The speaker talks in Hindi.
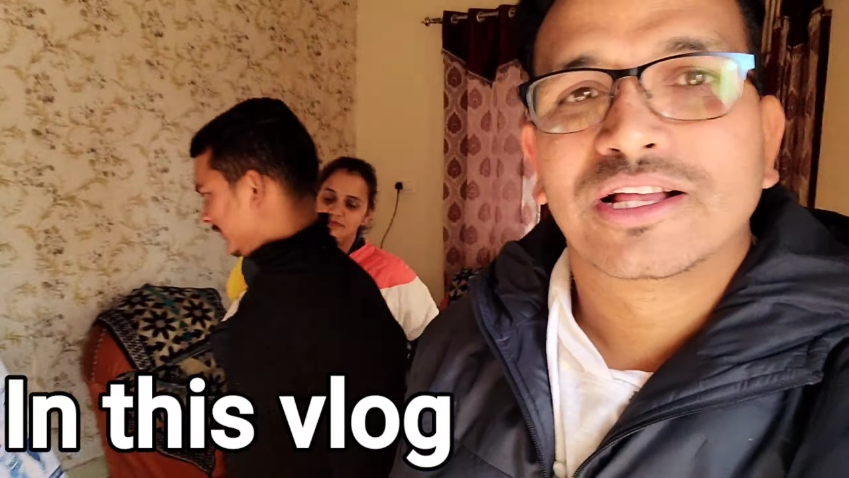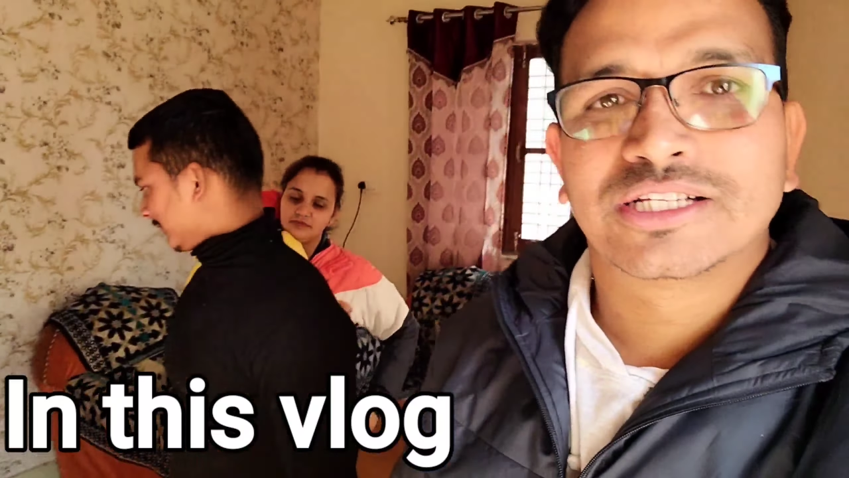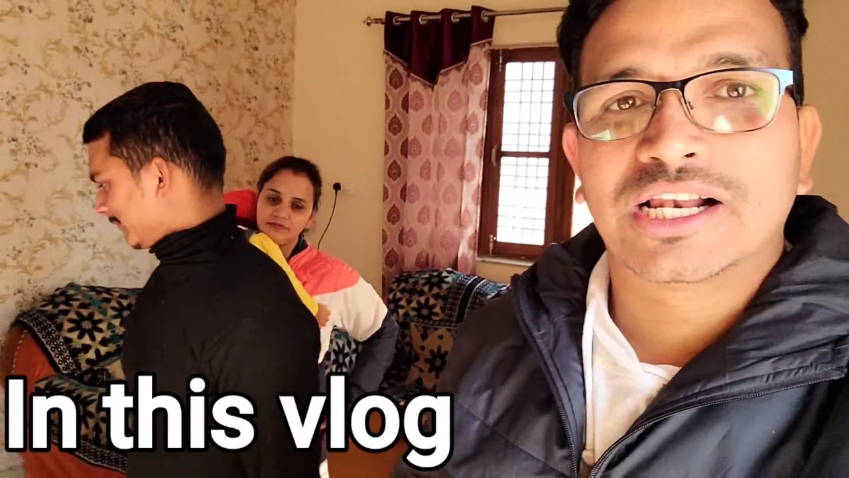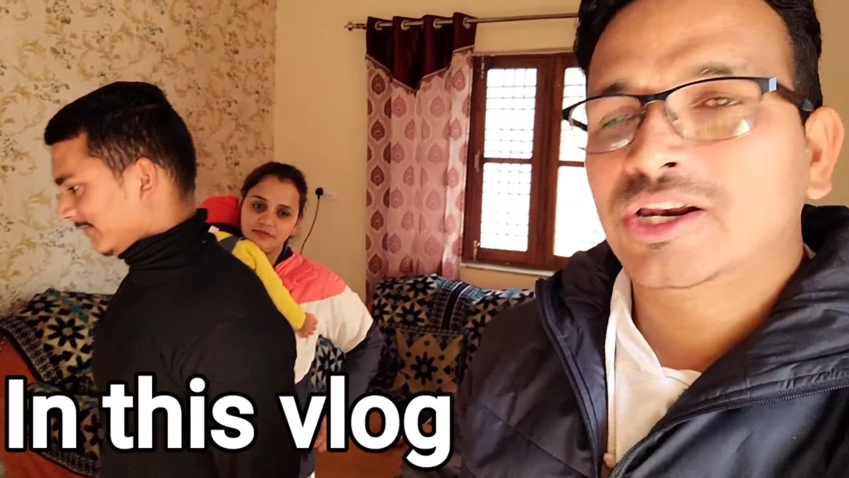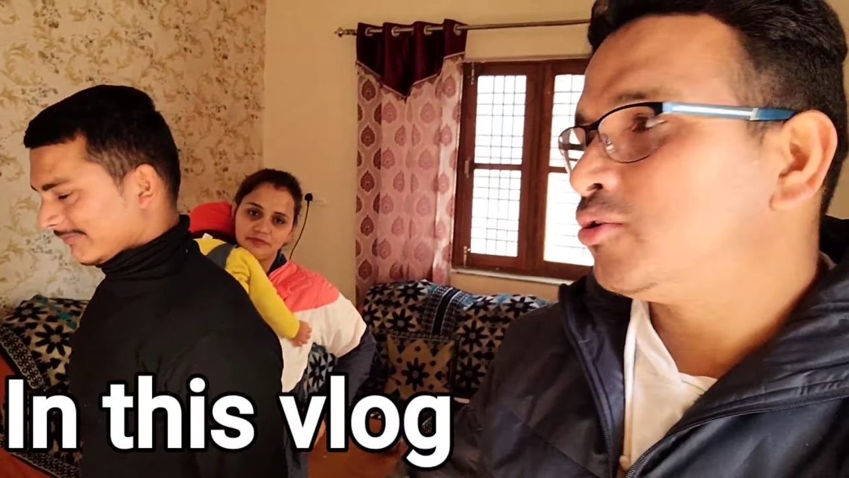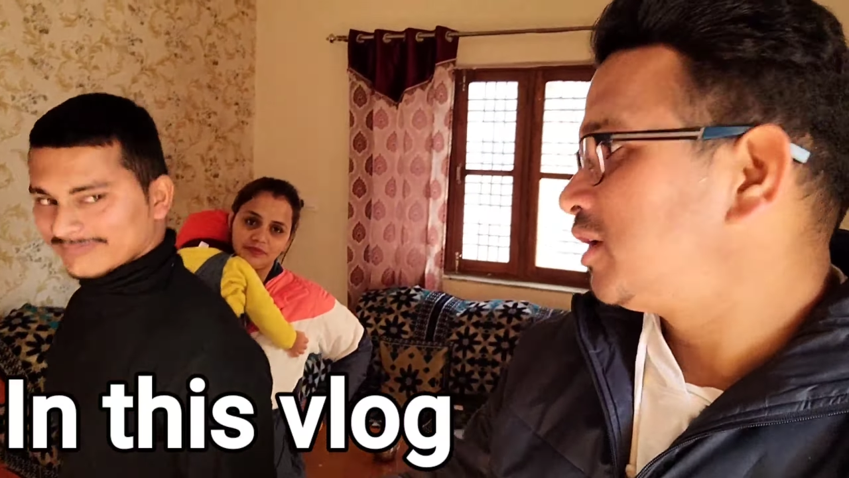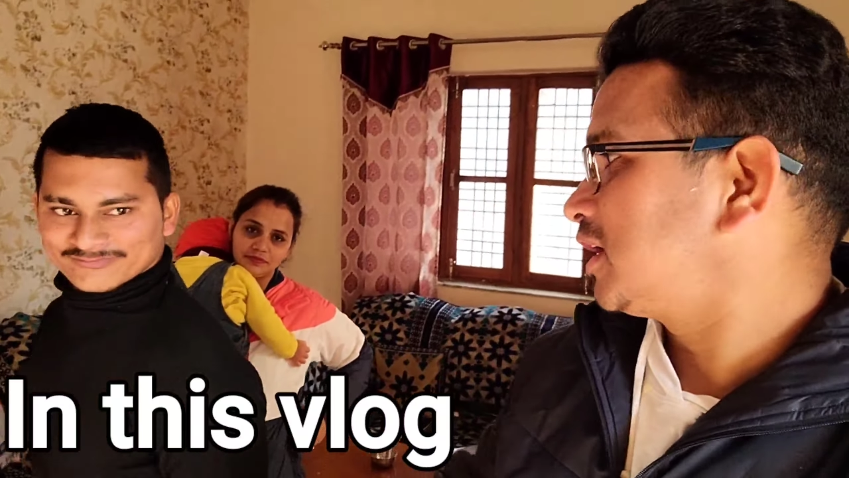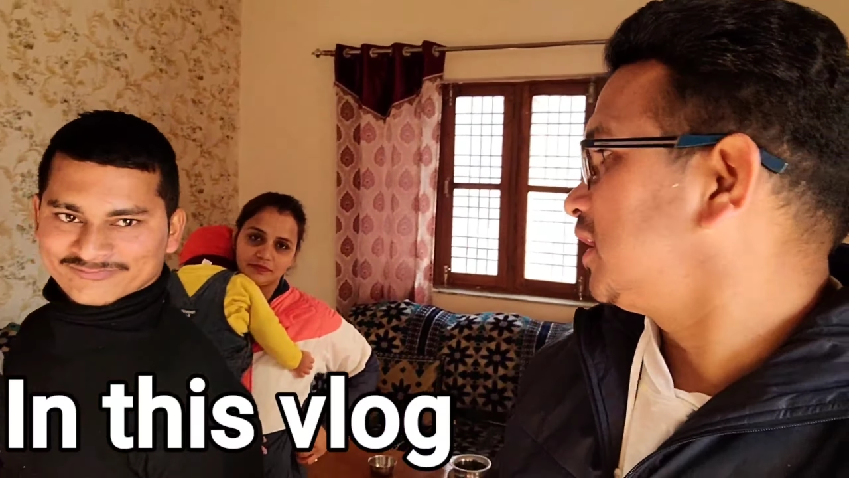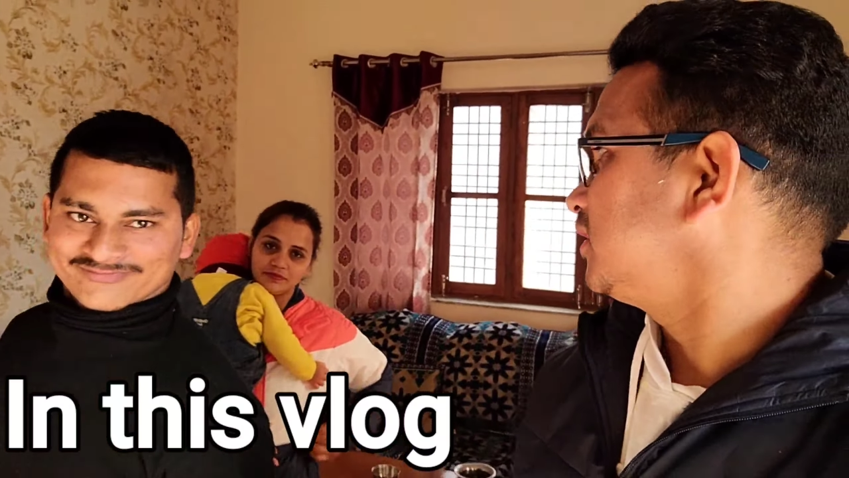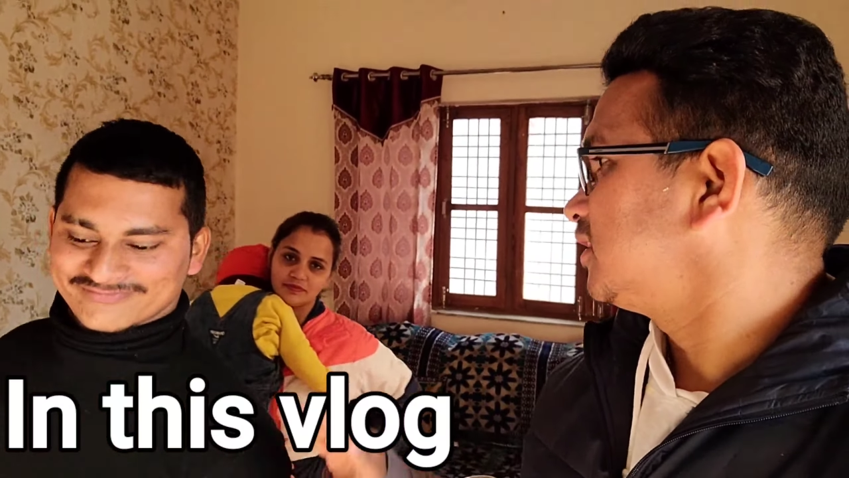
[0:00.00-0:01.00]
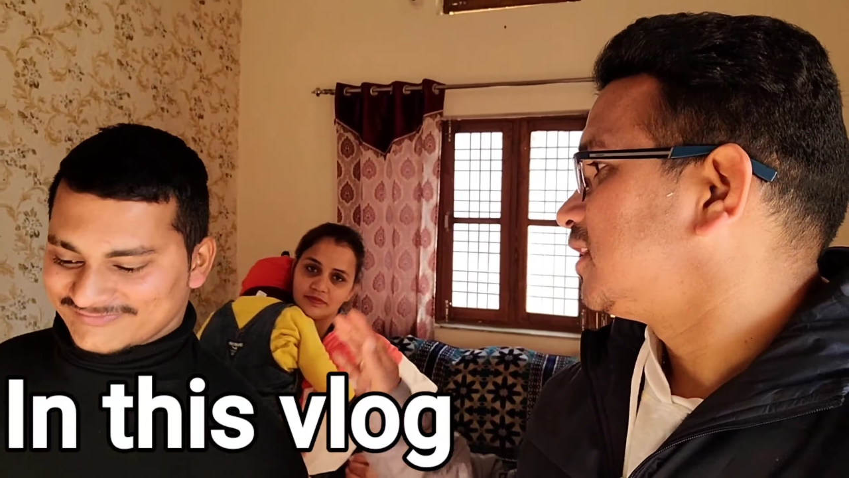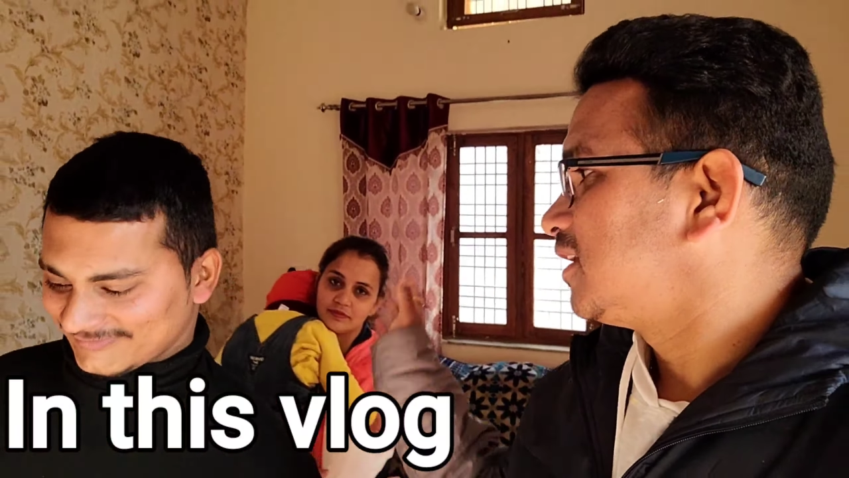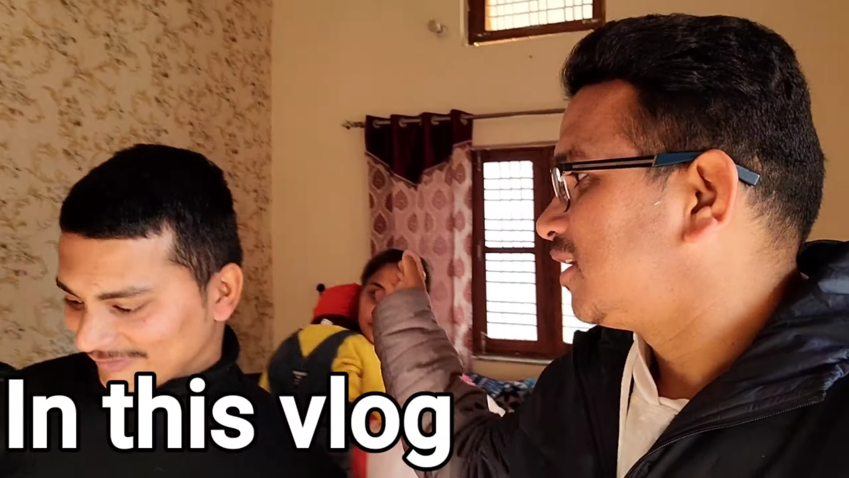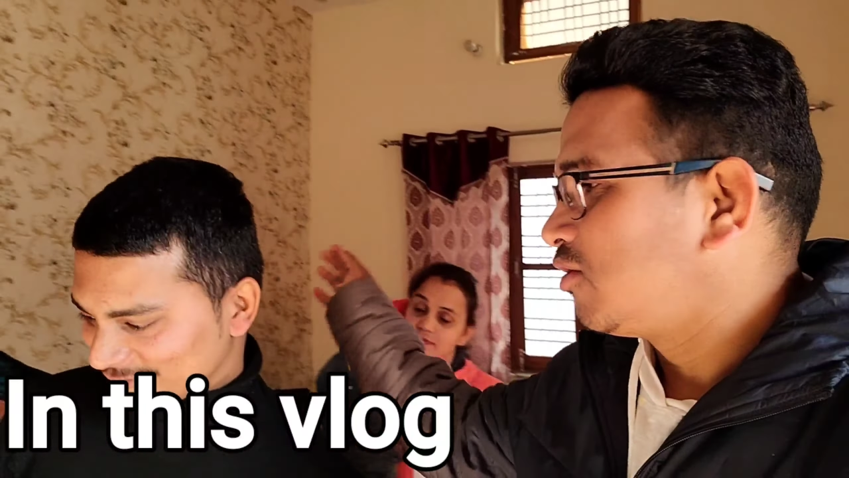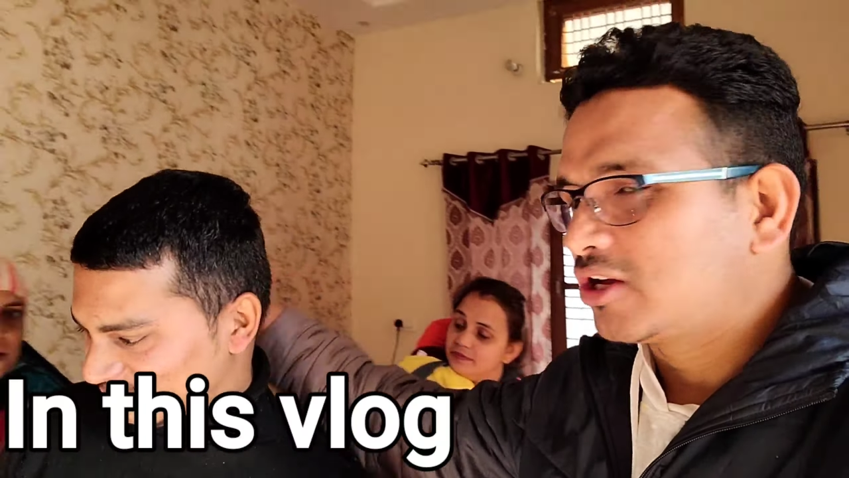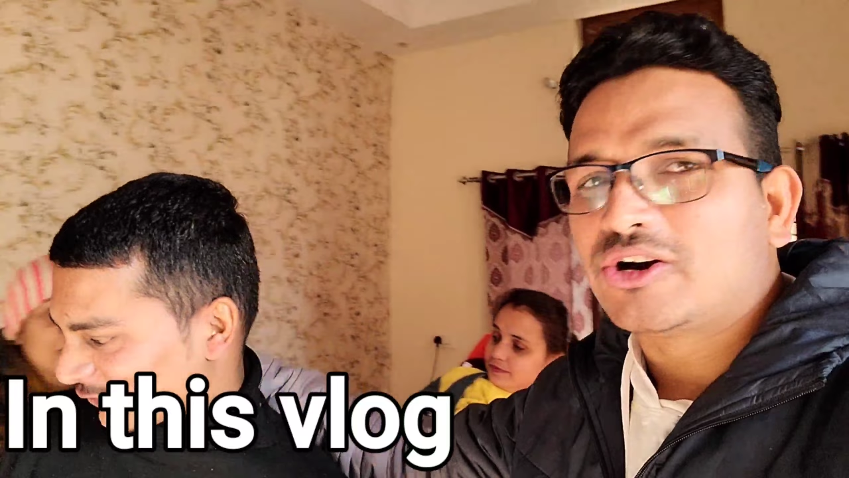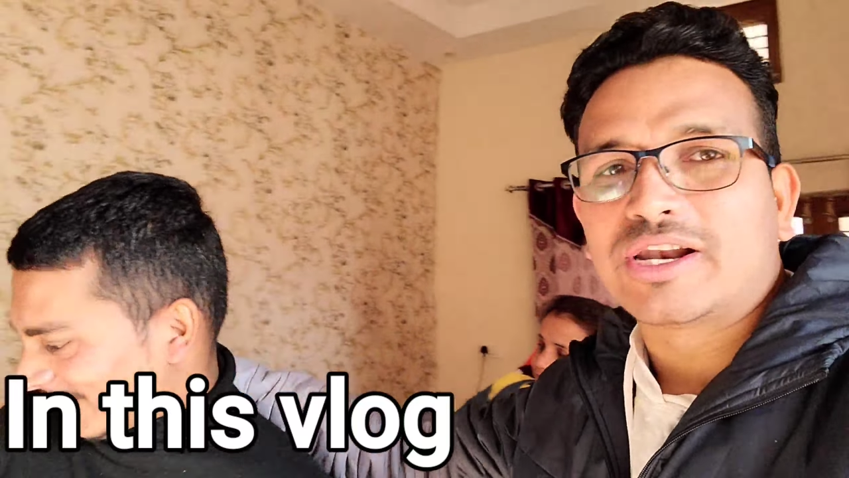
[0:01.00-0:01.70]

चल रेनू ठीक है ओके